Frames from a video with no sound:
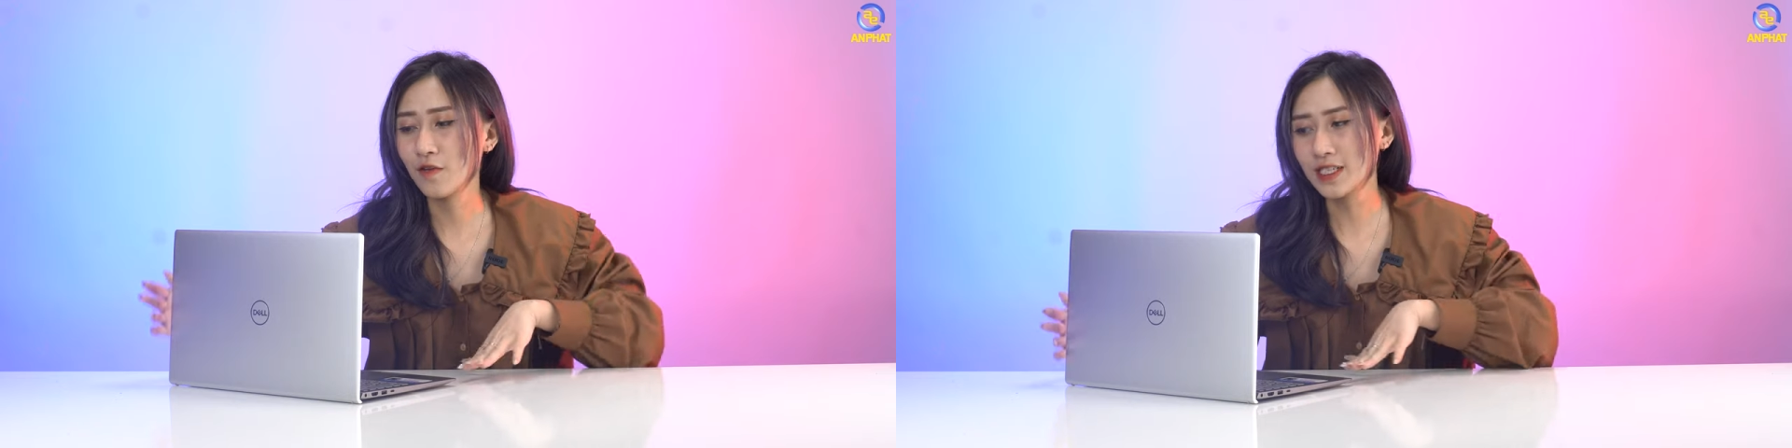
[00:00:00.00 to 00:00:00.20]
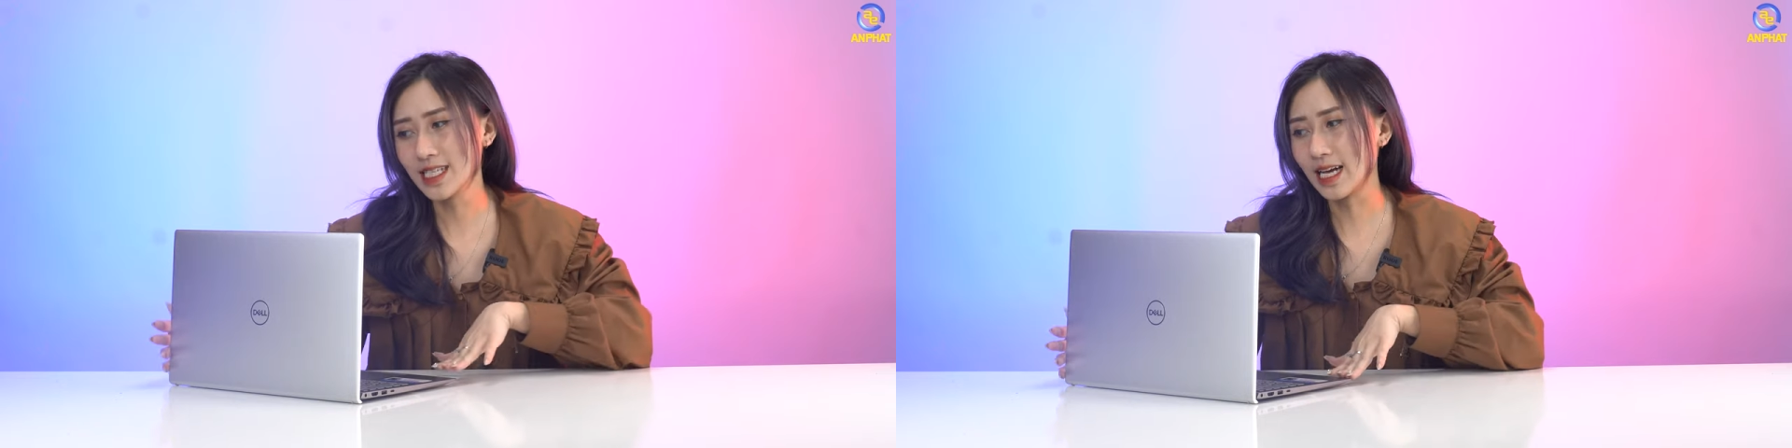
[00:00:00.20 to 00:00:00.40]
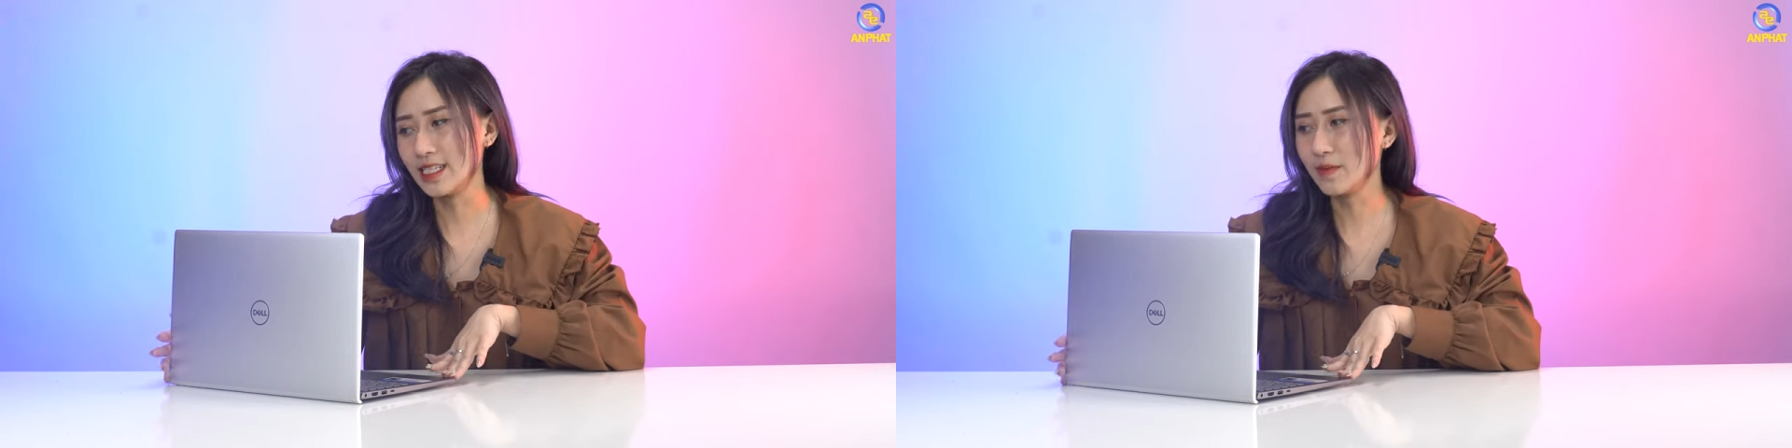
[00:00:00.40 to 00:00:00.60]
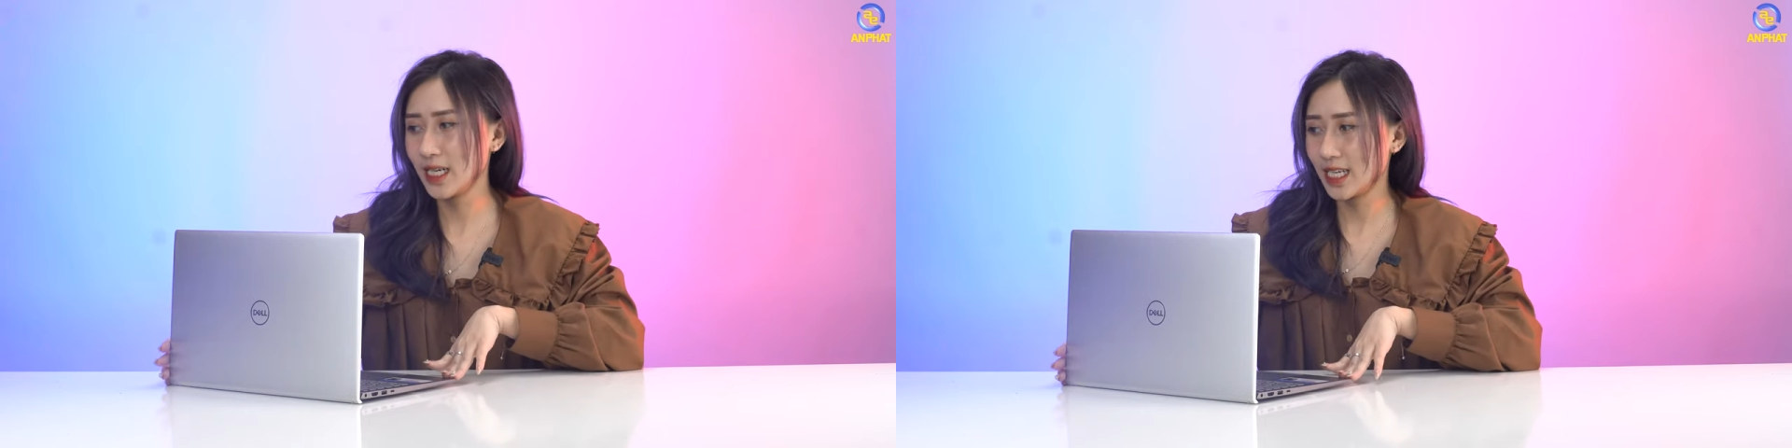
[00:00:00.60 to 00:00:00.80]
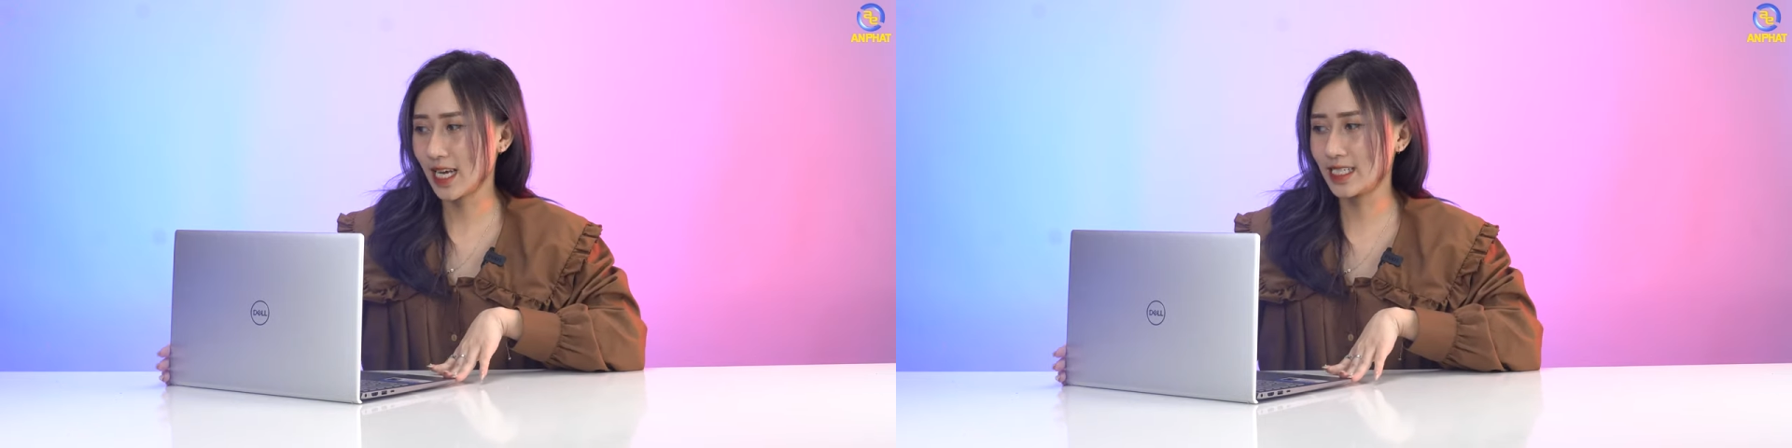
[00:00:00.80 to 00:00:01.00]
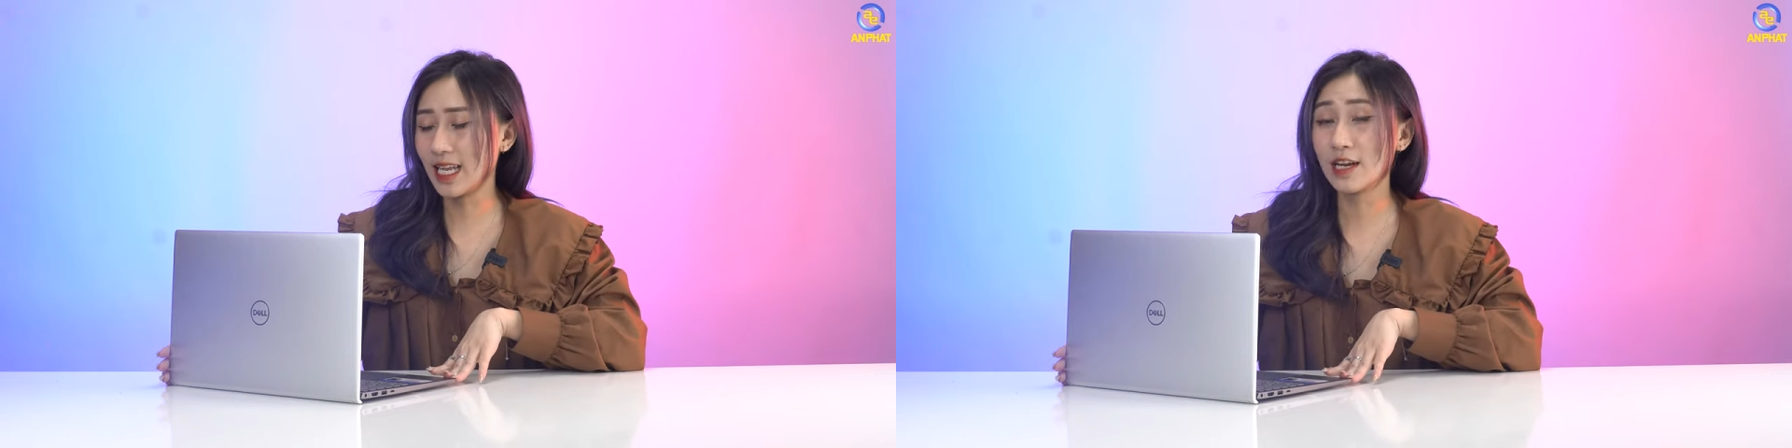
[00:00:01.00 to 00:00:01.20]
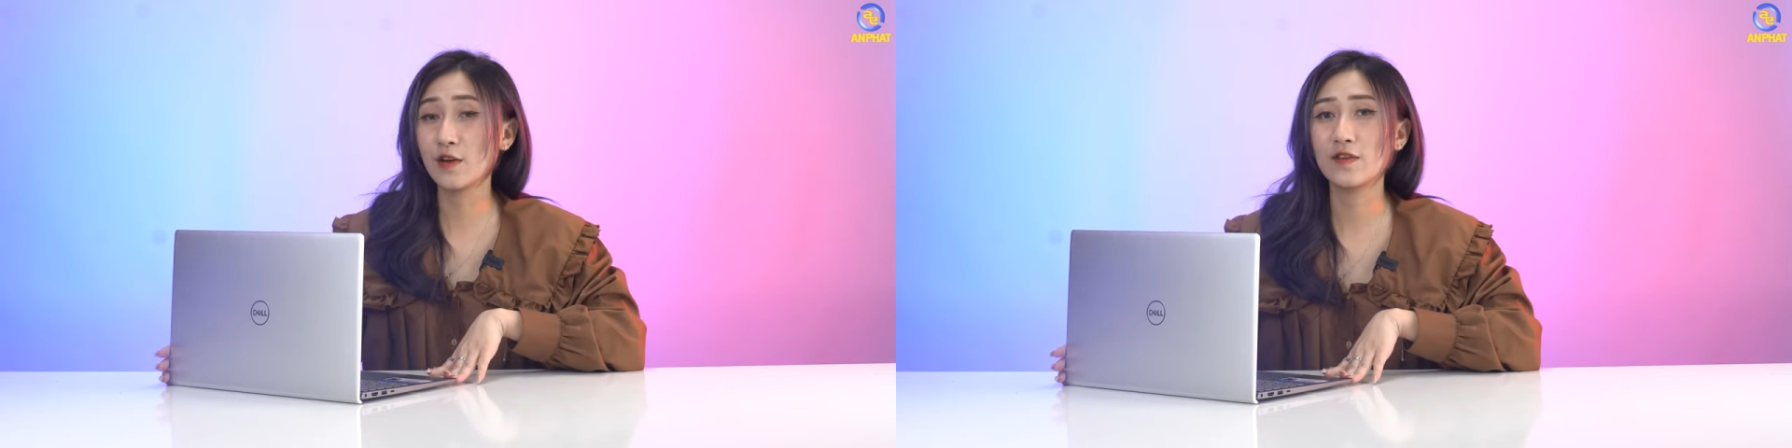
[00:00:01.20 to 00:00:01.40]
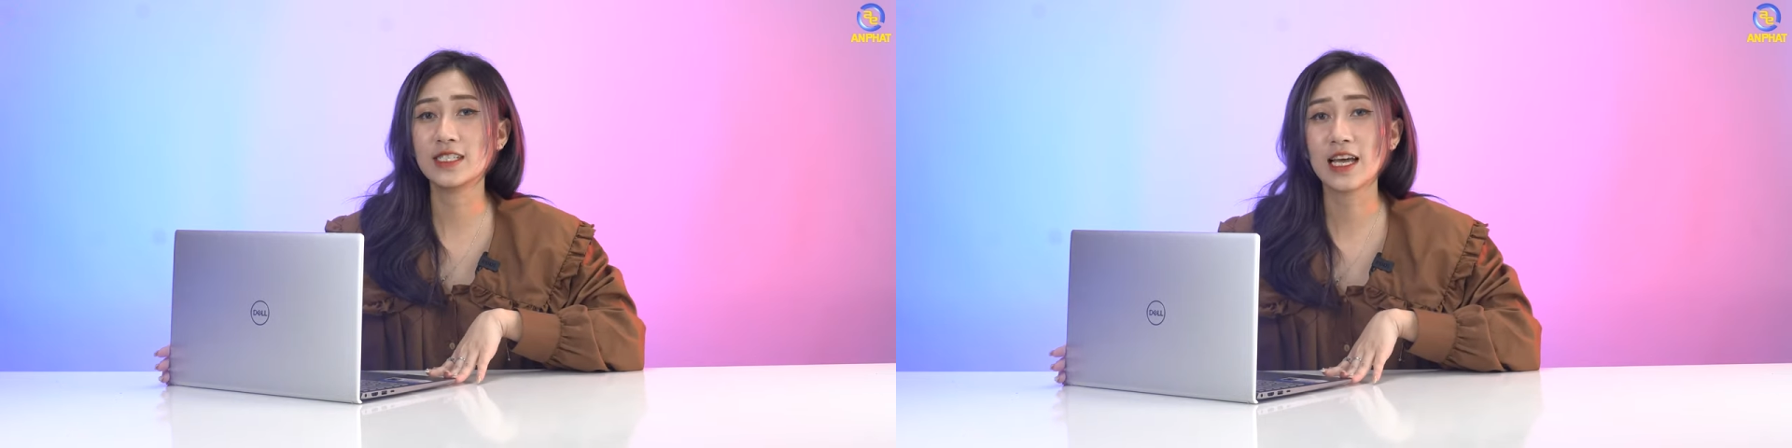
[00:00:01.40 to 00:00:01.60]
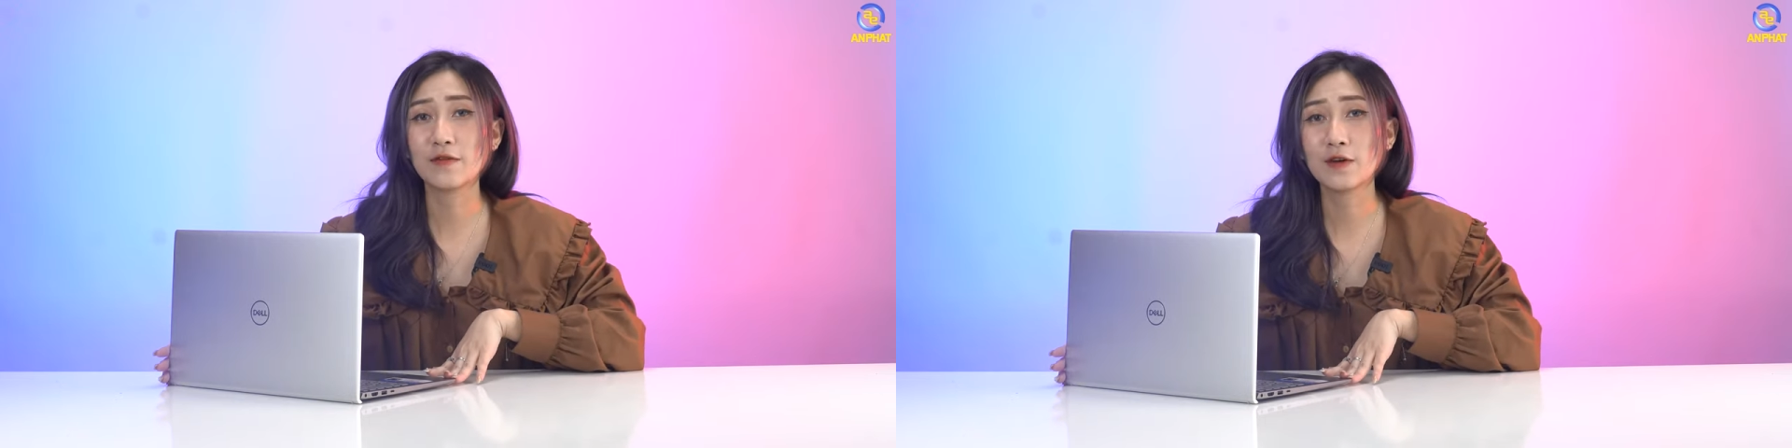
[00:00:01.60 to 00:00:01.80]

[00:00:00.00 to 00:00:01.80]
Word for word: Độ phân giải chiếc màn hình này sẽ là độ phân giải